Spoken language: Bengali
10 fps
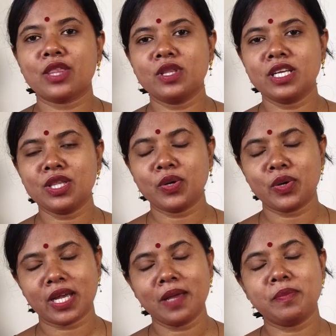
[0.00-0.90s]
এতদিন
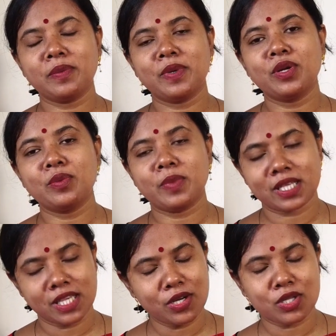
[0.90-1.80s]
ধরে বিভিন্ন
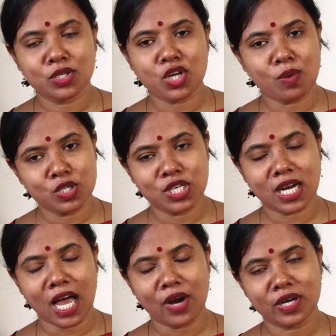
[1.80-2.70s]
ব্যক্তিগত
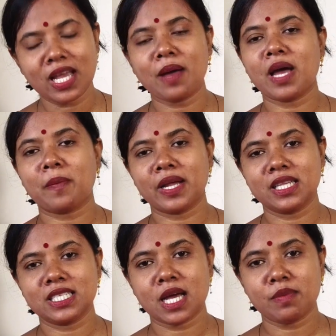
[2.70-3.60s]
সমস্যার কারণে আমি
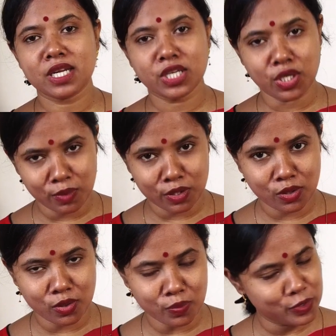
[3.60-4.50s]
আপনাদের সামনে নিয়মিত
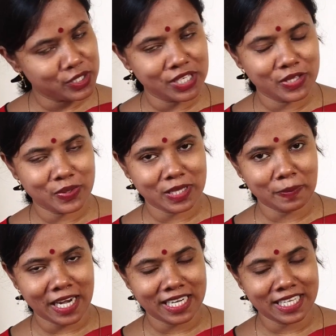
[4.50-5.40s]
উপস্থিত হতে
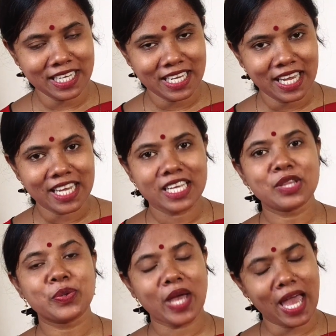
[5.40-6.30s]
পারিনি
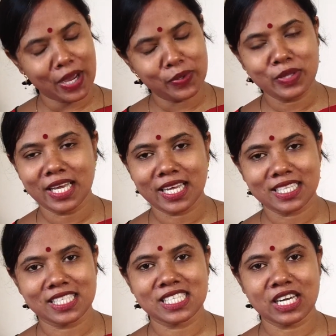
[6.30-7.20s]
কিন্তু এখন থেকে
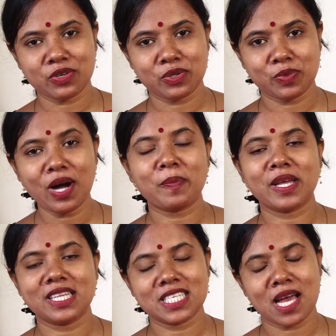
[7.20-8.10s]
চেষ্টা করব
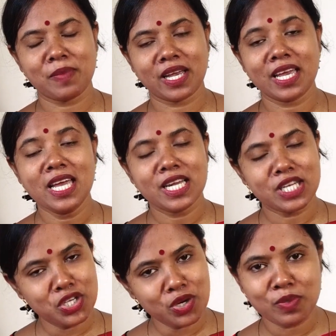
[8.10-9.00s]
আপনাদের সামনে
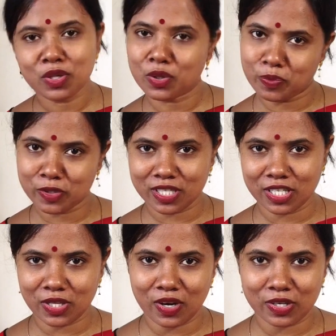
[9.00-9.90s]
নিয়মিত
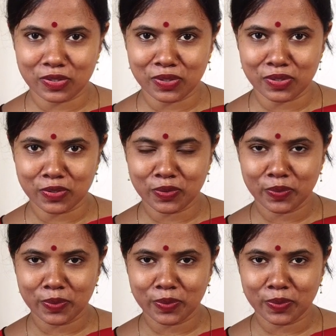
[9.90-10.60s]
উপস্থিত হওয়ার জন্য